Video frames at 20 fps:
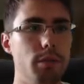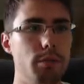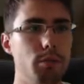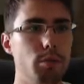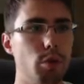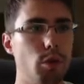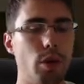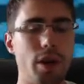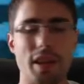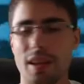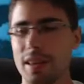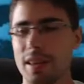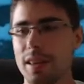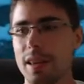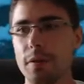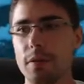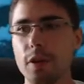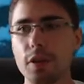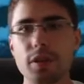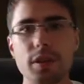Pourquoi Il y a
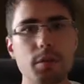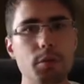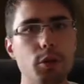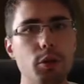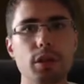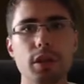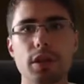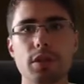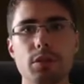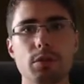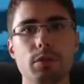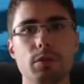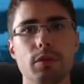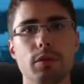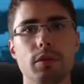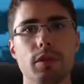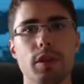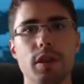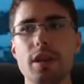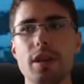forcément une raison. Vous
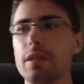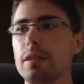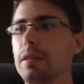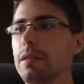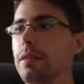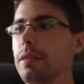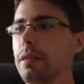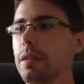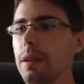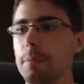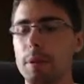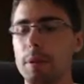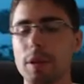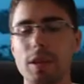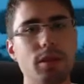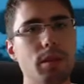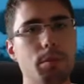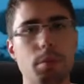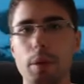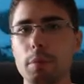voyez, la personne n'est pas